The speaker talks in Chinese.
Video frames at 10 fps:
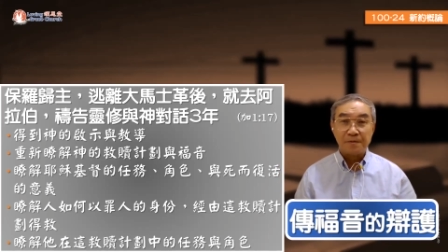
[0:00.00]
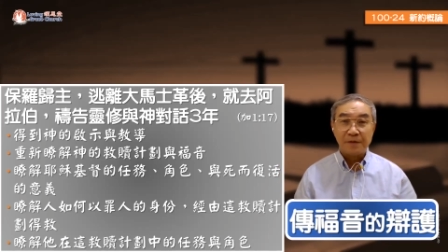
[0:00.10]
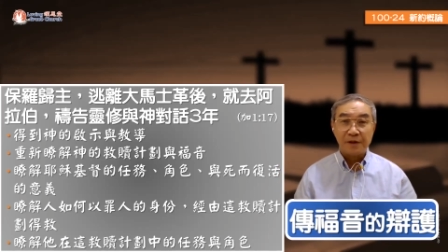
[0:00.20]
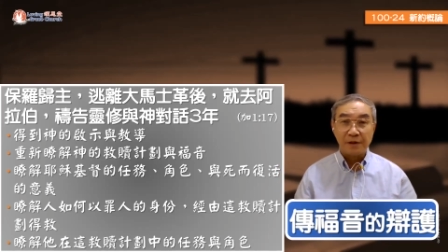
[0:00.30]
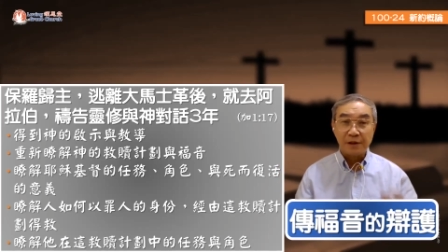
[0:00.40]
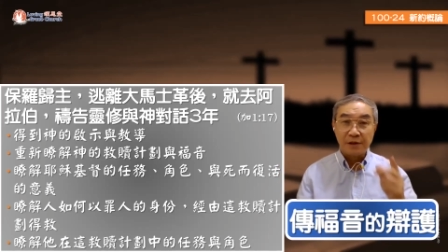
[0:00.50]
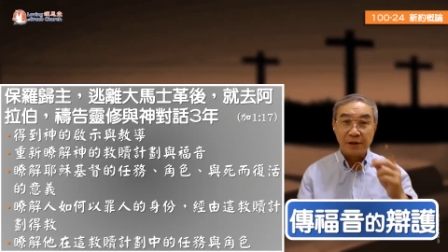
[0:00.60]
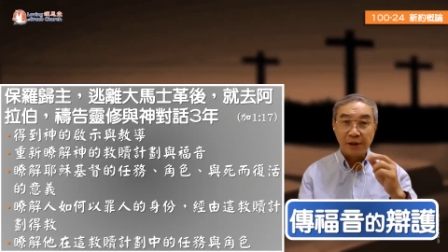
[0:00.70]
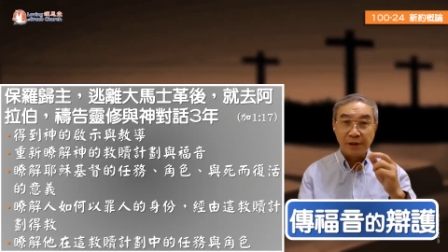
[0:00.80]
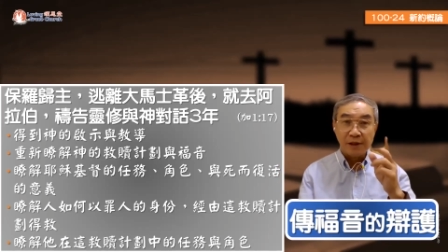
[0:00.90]
啊？这个是
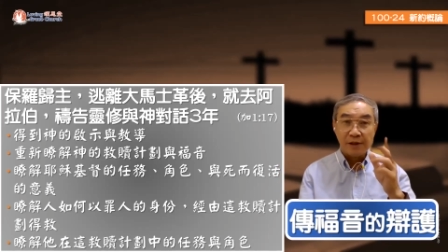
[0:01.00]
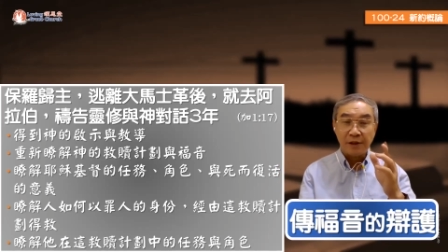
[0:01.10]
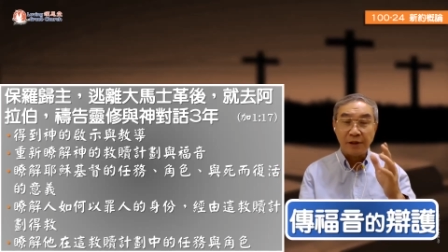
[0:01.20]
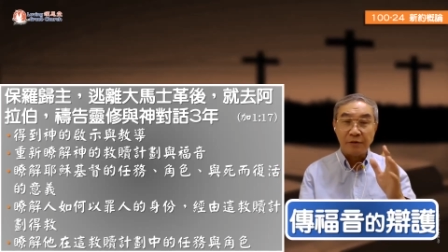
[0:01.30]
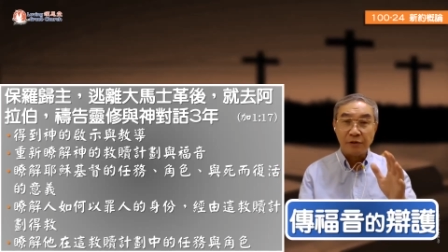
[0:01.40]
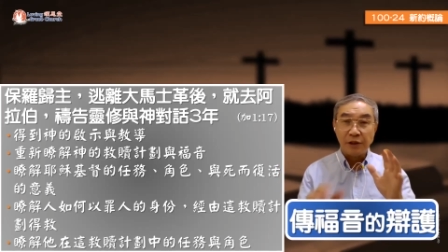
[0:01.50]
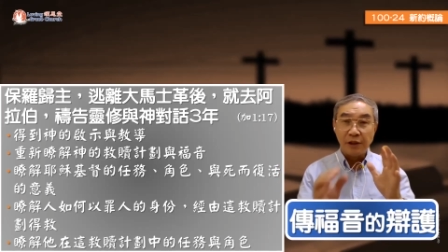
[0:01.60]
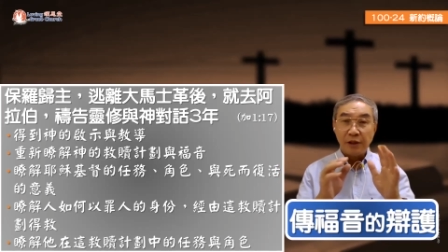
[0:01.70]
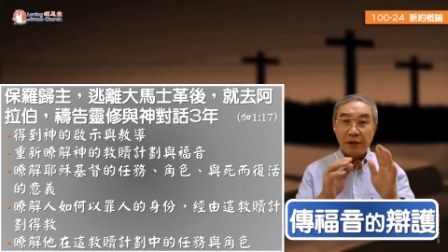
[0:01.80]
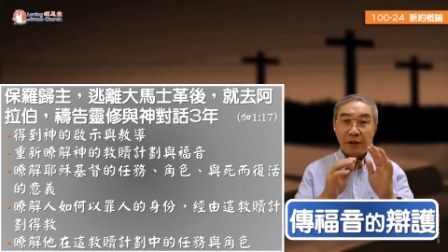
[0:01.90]
他的三年所以
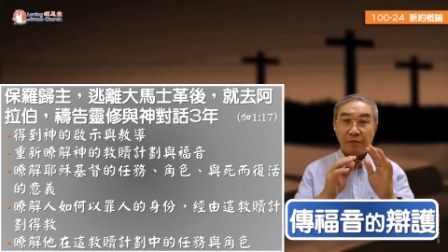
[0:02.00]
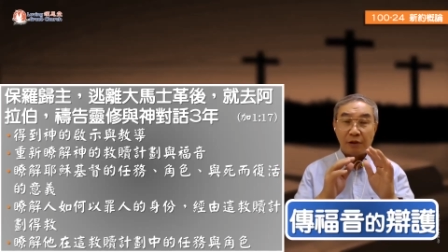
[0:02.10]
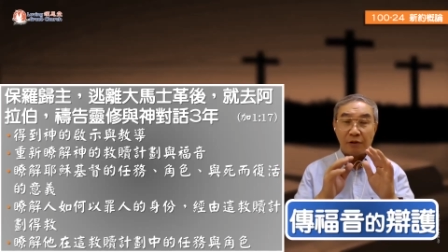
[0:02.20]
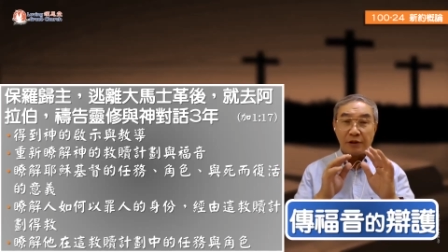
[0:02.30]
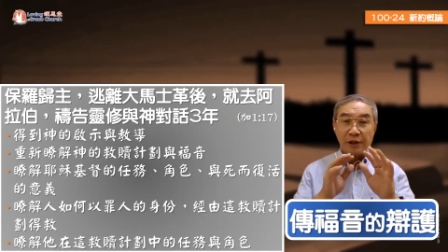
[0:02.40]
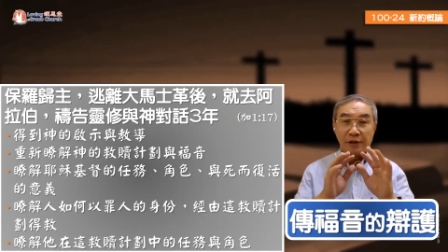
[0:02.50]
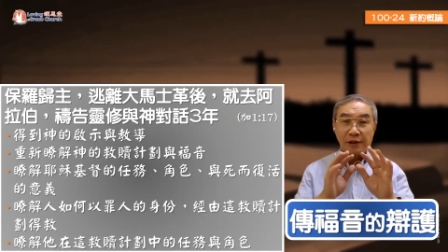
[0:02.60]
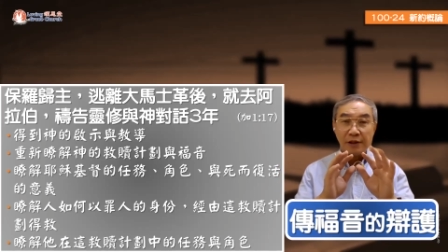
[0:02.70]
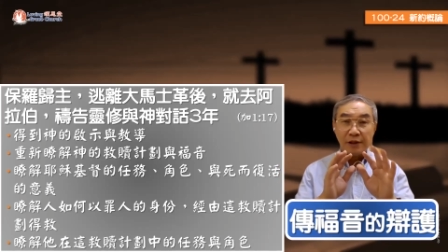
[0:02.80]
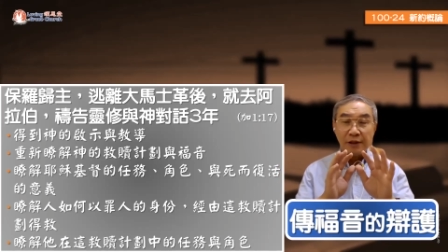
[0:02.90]
保罗在这
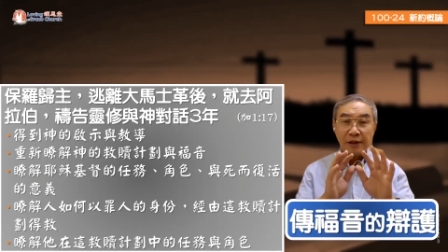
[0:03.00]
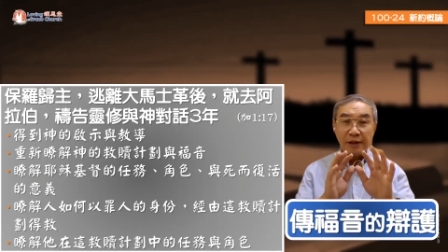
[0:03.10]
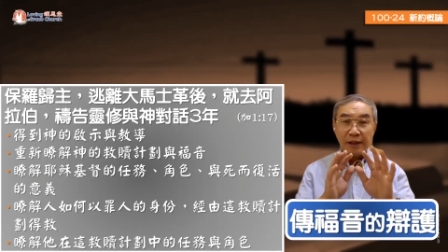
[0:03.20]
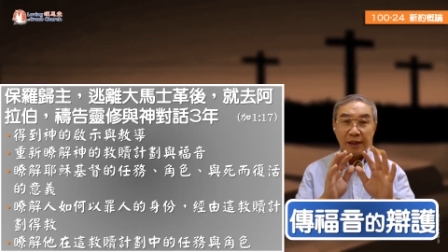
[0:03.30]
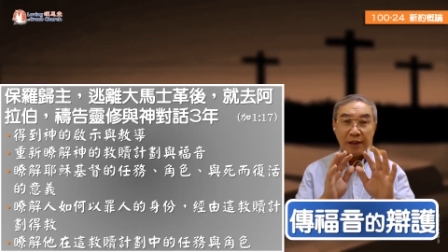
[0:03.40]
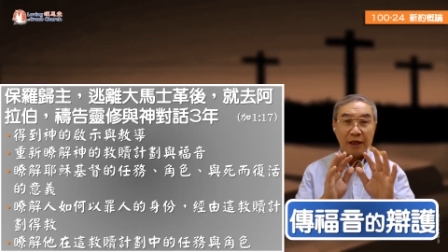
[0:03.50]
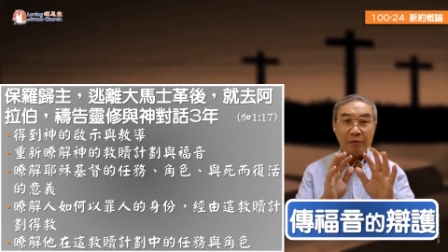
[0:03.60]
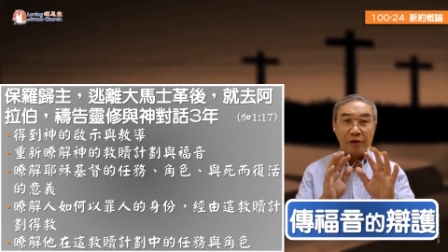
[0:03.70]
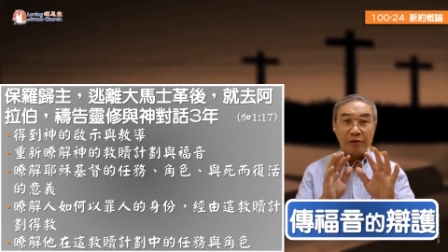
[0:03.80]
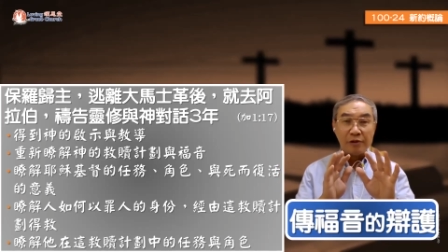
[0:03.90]
个啊还
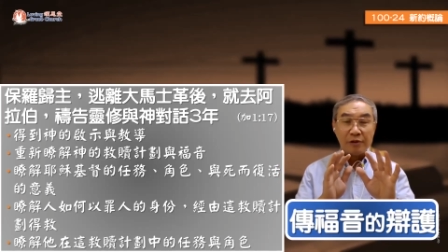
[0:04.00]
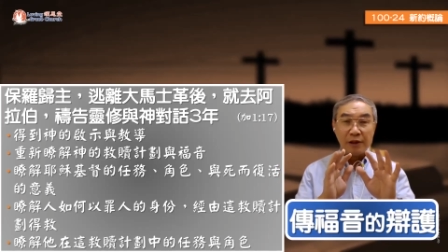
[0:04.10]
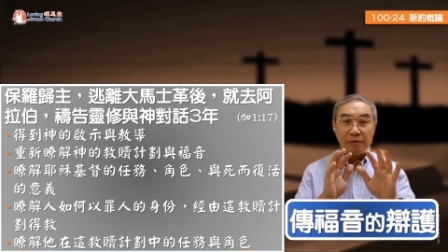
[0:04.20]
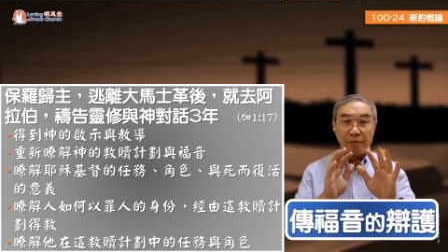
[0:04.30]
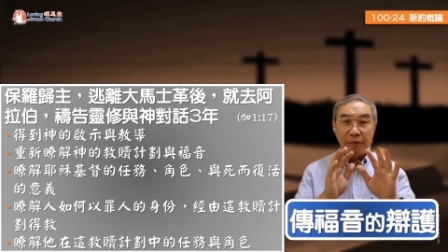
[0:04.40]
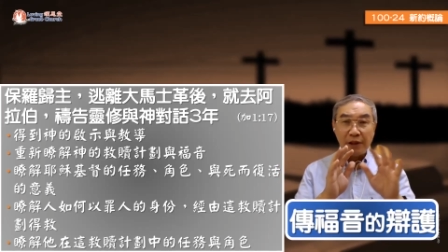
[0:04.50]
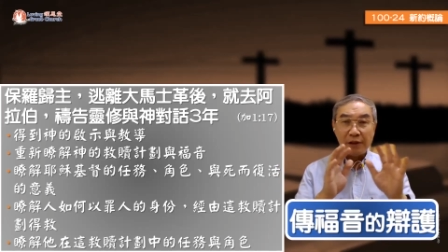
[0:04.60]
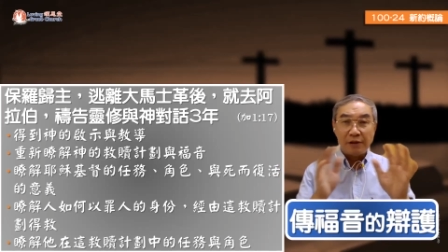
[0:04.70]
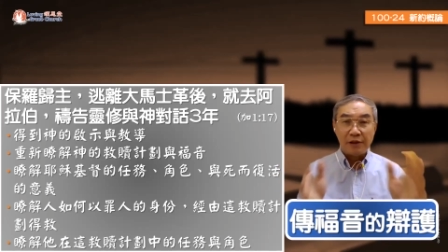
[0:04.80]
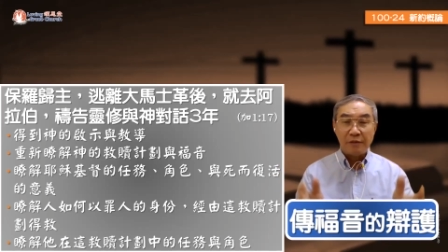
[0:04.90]
没有去跟别
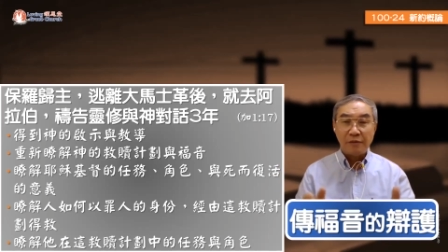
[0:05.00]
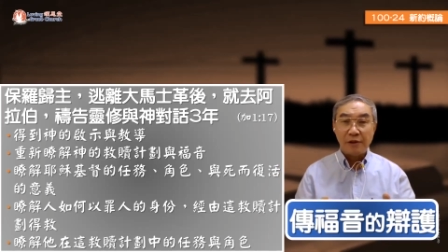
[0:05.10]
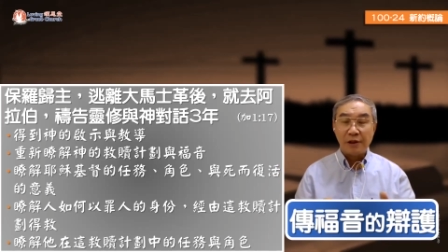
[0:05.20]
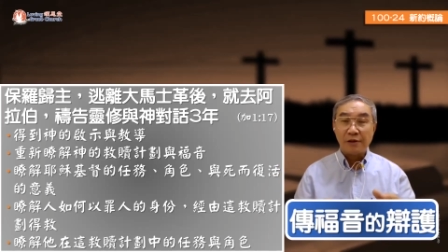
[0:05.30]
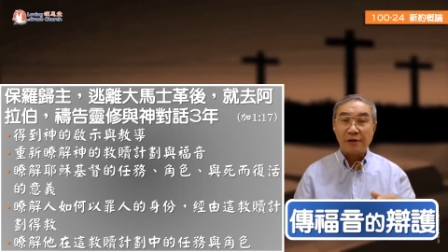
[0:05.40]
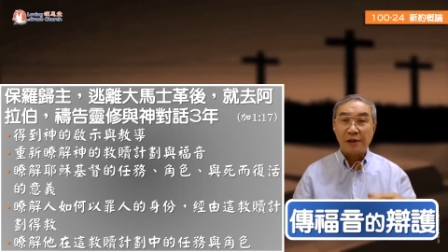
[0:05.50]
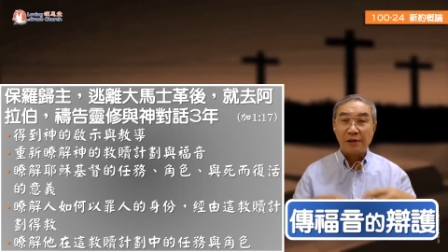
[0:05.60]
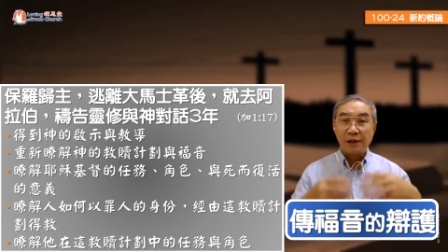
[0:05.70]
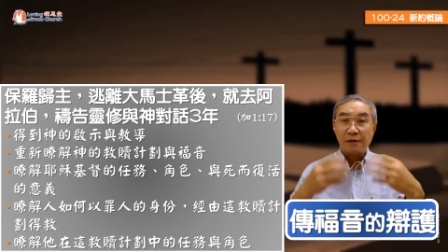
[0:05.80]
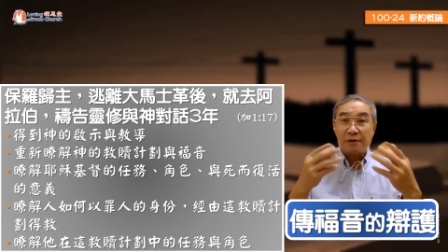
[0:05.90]
人见面之前，事实上
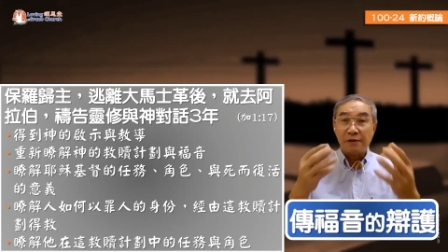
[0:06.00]
他